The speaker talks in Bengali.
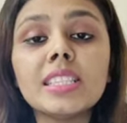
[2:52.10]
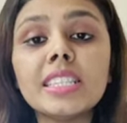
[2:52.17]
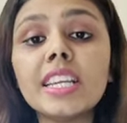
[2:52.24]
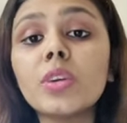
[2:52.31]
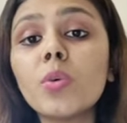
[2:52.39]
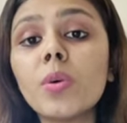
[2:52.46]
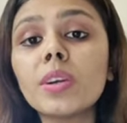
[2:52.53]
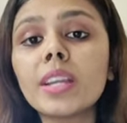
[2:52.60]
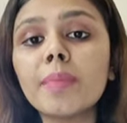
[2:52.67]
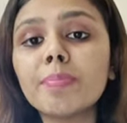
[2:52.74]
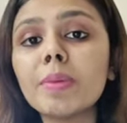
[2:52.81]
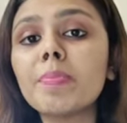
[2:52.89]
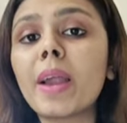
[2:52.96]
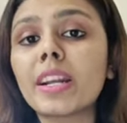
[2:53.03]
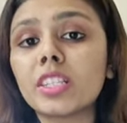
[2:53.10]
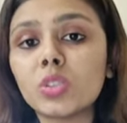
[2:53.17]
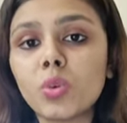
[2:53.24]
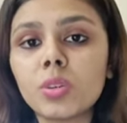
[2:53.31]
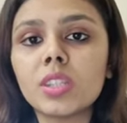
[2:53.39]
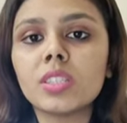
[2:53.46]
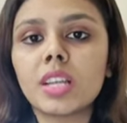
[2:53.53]
যেই কোর্টে আপনি প্র্যাকটিস
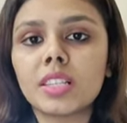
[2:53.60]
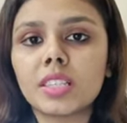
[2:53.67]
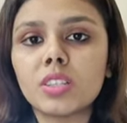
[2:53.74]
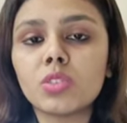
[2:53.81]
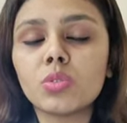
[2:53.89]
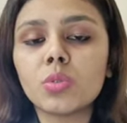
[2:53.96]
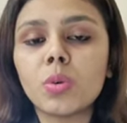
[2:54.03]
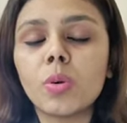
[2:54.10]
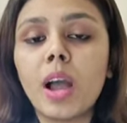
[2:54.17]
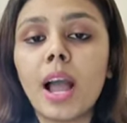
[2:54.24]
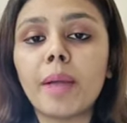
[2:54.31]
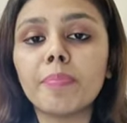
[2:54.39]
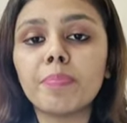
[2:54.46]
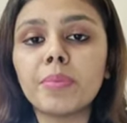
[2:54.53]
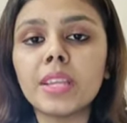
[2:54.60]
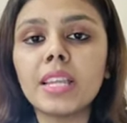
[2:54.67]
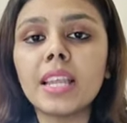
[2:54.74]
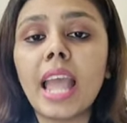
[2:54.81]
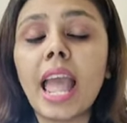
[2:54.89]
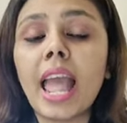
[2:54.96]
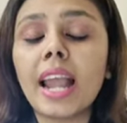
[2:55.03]
করতে যাচ্ছেন সো আপনি
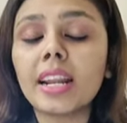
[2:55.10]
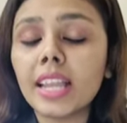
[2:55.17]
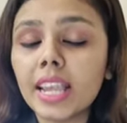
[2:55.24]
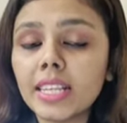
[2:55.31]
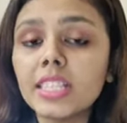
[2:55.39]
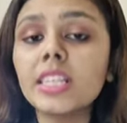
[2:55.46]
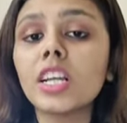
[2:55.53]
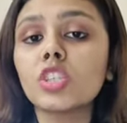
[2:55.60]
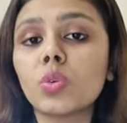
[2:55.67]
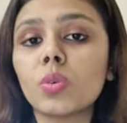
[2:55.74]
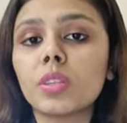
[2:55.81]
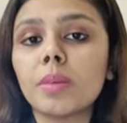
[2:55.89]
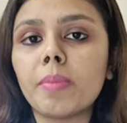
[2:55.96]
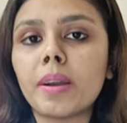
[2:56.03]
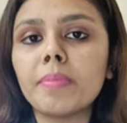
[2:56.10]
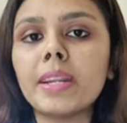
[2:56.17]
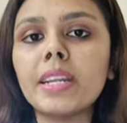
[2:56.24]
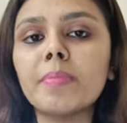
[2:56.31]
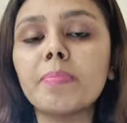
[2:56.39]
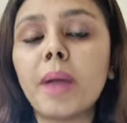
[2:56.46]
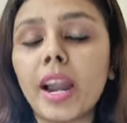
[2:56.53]
একটি কাজ করতে
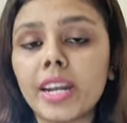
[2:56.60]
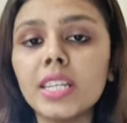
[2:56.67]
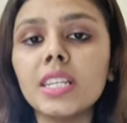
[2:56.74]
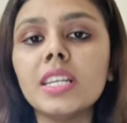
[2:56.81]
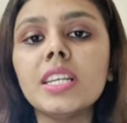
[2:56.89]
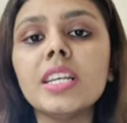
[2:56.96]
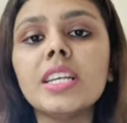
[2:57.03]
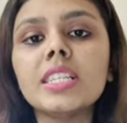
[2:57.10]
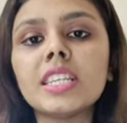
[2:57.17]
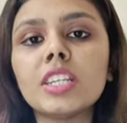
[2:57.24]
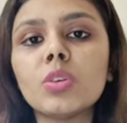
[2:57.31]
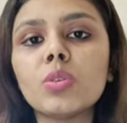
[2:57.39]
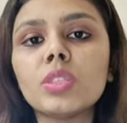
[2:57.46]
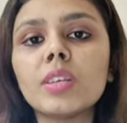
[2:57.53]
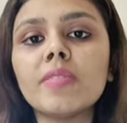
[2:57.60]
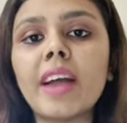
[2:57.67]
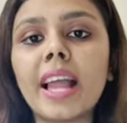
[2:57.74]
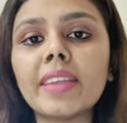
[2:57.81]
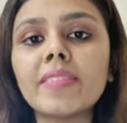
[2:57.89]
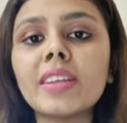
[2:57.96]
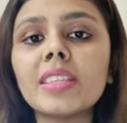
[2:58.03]
পারবেন পারেন সেটা হচ্ছে
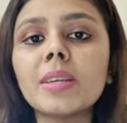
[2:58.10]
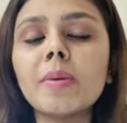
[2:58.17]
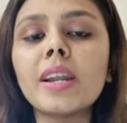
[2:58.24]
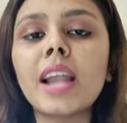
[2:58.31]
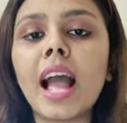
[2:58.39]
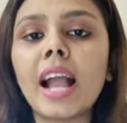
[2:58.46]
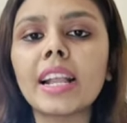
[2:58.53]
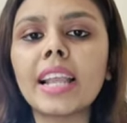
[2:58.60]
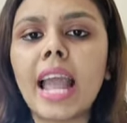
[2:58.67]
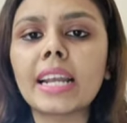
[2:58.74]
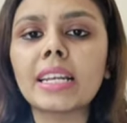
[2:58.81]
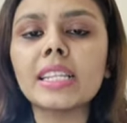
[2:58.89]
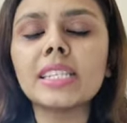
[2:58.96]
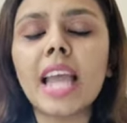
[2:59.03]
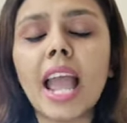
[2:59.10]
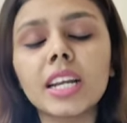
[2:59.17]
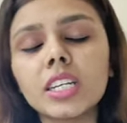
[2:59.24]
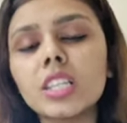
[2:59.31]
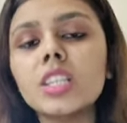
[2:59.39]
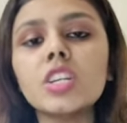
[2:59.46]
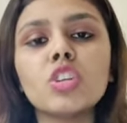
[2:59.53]
ভাইভা দেবার আগে অ্যাটলিস্ট
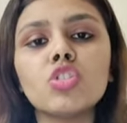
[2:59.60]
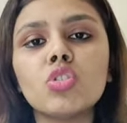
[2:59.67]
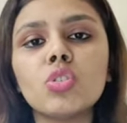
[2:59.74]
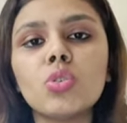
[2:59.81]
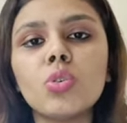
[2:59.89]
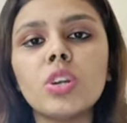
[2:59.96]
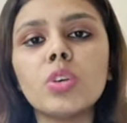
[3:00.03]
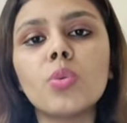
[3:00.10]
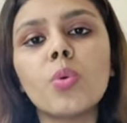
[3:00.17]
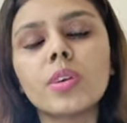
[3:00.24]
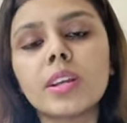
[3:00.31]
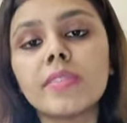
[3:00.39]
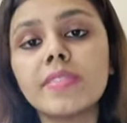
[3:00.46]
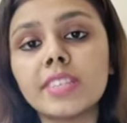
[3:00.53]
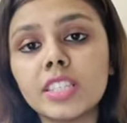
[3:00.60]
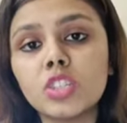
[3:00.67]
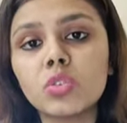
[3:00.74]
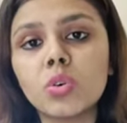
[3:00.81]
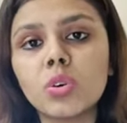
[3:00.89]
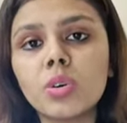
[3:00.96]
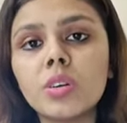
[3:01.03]
একটা দিনের জন্য হলো কোর্টটা ভিজিট
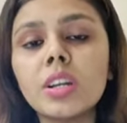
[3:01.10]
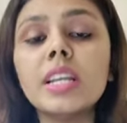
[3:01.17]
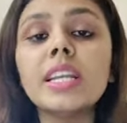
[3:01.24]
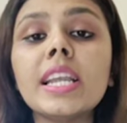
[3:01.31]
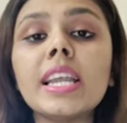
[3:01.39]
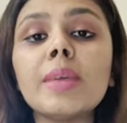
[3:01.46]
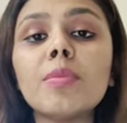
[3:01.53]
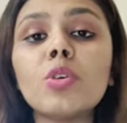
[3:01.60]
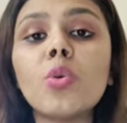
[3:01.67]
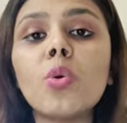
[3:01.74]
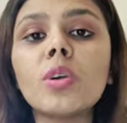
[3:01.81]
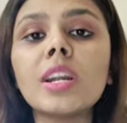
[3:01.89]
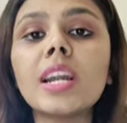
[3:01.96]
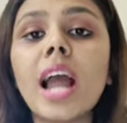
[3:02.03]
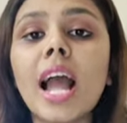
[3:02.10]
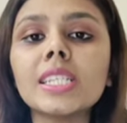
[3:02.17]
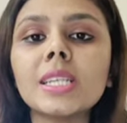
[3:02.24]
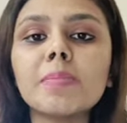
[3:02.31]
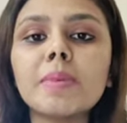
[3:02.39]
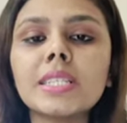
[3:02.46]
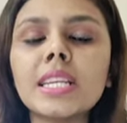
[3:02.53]
করুন এবং কোর্টের
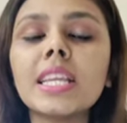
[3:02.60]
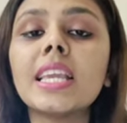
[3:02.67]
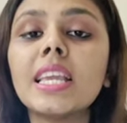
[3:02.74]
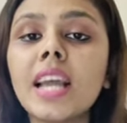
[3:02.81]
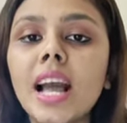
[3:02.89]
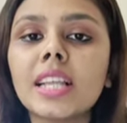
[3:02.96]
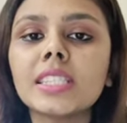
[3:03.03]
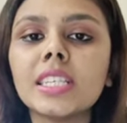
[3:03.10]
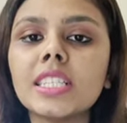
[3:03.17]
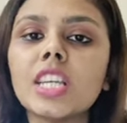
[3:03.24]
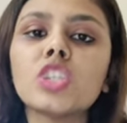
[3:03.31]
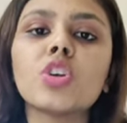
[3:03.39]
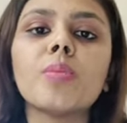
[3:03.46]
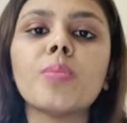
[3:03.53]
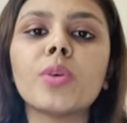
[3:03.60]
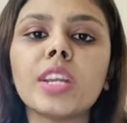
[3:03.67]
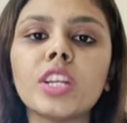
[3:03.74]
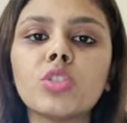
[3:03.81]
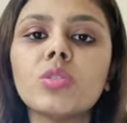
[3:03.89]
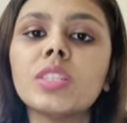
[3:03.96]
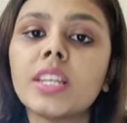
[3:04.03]
আশেপাশে কি আছে সেই সম্পর্কে
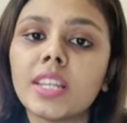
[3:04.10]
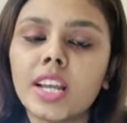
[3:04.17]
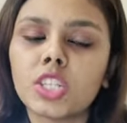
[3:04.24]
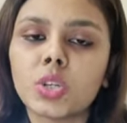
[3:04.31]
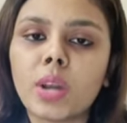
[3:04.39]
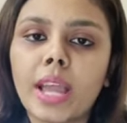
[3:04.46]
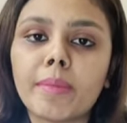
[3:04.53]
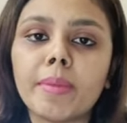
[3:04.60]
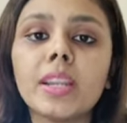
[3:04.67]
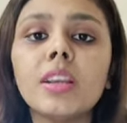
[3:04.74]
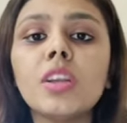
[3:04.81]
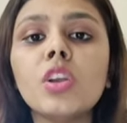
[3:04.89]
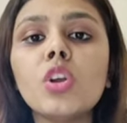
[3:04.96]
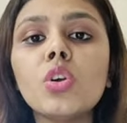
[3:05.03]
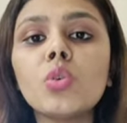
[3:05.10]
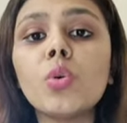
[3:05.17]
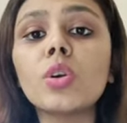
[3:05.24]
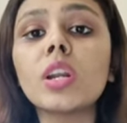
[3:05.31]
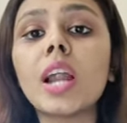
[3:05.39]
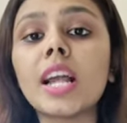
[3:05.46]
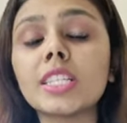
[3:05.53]
একটু জেনে আসুন আই মিন
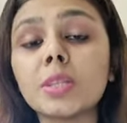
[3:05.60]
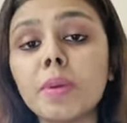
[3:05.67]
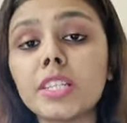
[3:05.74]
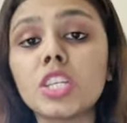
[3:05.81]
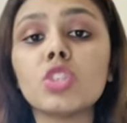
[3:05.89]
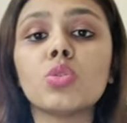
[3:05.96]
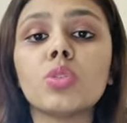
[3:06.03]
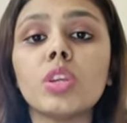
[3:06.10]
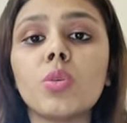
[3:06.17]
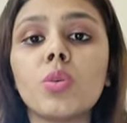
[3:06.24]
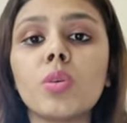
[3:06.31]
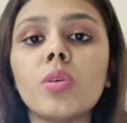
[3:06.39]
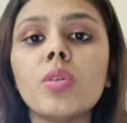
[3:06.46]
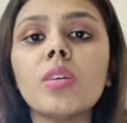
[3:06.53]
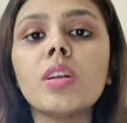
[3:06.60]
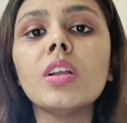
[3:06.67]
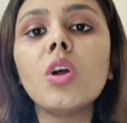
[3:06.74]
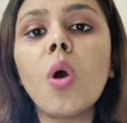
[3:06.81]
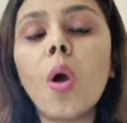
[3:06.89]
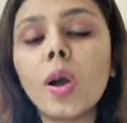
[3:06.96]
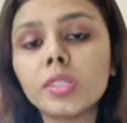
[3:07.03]
কোর্টের আশেপাশে যদি কোনো
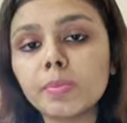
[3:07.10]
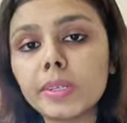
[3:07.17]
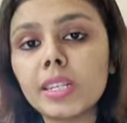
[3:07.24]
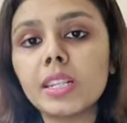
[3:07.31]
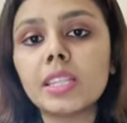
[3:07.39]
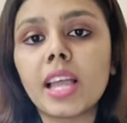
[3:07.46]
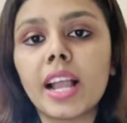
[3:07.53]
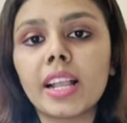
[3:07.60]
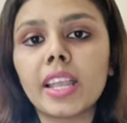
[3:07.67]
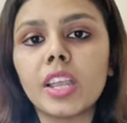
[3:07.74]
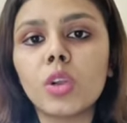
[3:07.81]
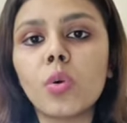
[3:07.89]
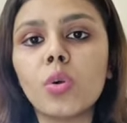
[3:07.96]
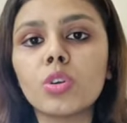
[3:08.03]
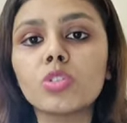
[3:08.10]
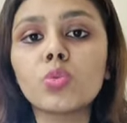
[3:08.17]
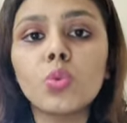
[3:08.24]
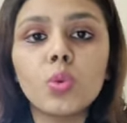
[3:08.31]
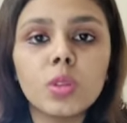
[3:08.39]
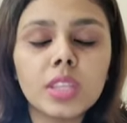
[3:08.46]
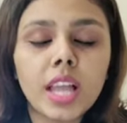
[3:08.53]
হসপিটাল থাকে কোনো
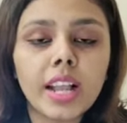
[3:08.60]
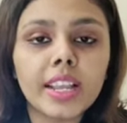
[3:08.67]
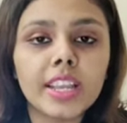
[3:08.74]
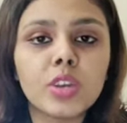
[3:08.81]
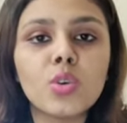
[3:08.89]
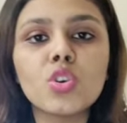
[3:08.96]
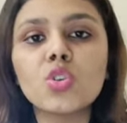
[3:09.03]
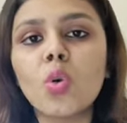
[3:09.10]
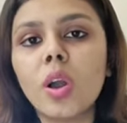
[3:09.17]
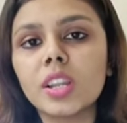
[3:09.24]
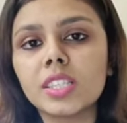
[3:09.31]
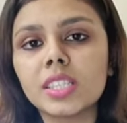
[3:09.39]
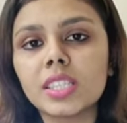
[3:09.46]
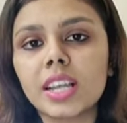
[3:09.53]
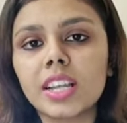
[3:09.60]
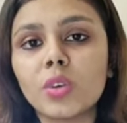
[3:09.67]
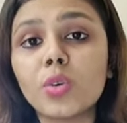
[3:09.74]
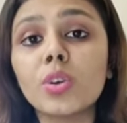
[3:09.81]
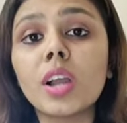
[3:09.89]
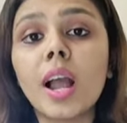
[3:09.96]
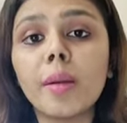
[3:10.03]
স্কুল থাকে কোনো কলেজ থাকে
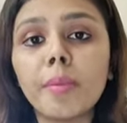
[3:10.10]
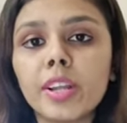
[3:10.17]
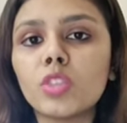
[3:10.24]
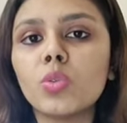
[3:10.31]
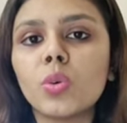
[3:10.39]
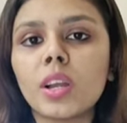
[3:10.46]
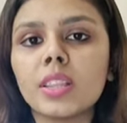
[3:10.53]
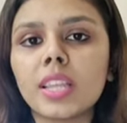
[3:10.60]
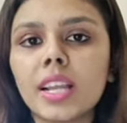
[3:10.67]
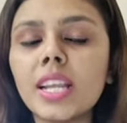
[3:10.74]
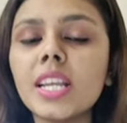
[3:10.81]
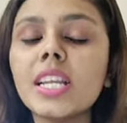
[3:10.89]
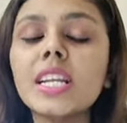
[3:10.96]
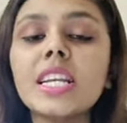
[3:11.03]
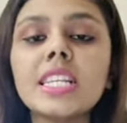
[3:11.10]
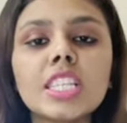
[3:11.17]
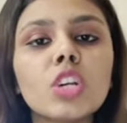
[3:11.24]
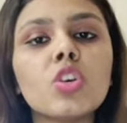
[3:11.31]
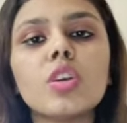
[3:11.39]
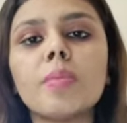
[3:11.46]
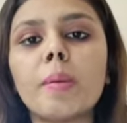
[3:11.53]
কোনো খাবারের দোকান থাকে
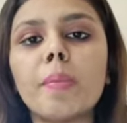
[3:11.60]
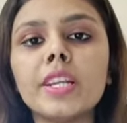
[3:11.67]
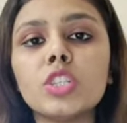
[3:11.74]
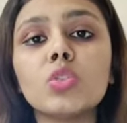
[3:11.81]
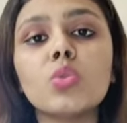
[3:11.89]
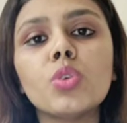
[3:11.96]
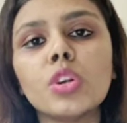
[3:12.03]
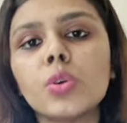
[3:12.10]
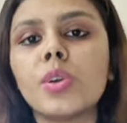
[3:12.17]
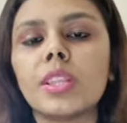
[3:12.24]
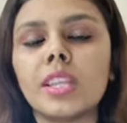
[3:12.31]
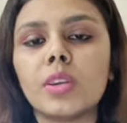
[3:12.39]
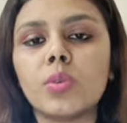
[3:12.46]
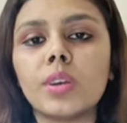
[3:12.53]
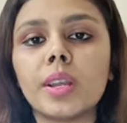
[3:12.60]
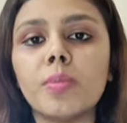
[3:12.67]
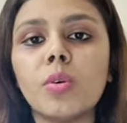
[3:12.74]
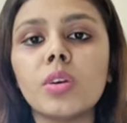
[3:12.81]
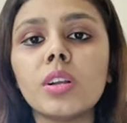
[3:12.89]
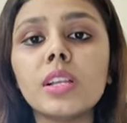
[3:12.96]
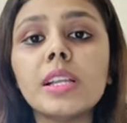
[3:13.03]
সেগুলো একটু ঘুরে ঘুরে দেখুন এবং